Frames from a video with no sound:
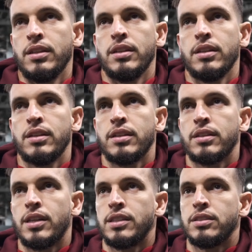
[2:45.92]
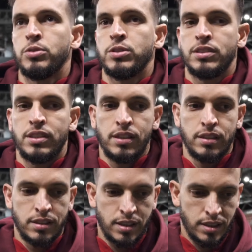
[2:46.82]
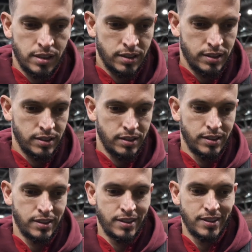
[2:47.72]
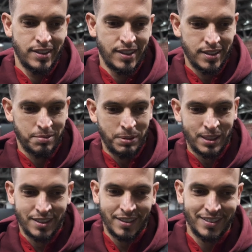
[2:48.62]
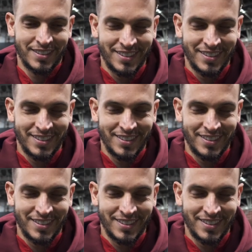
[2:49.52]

э, дальше уже Тики, не знаю, спасал